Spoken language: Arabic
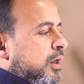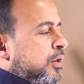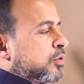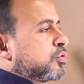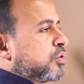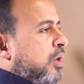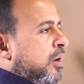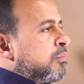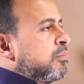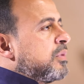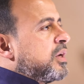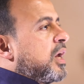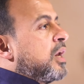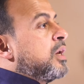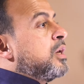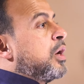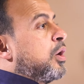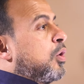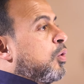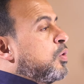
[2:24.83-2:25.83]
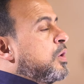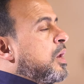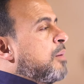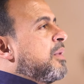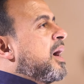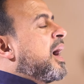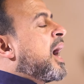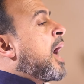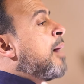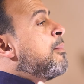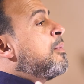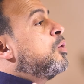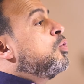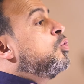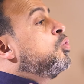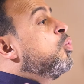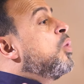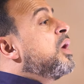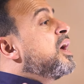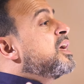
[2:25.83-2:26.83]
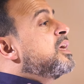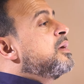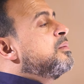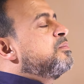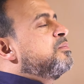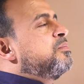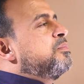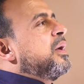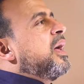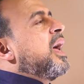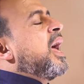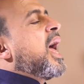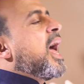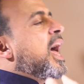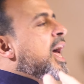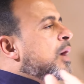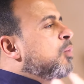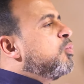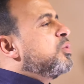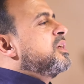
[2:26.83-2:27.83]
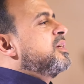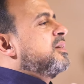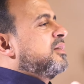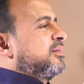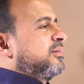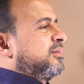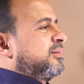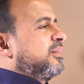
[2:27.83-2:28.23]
اطمن إن العلماء عملوا الواجب أوي